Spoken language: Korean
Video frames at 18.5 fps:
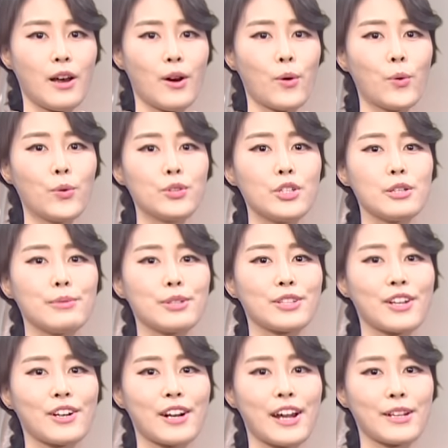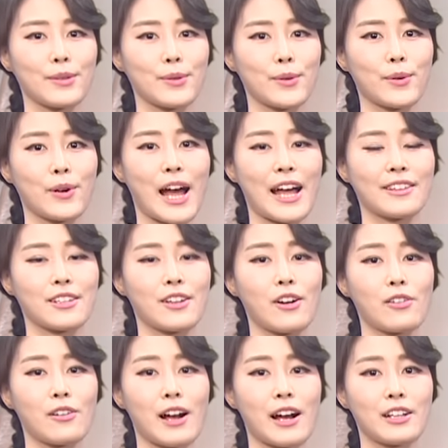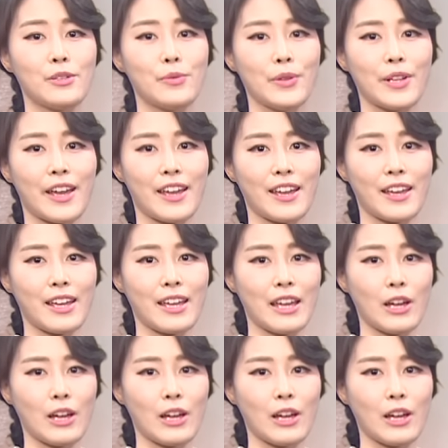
오늘부터라도 간 건강을 위해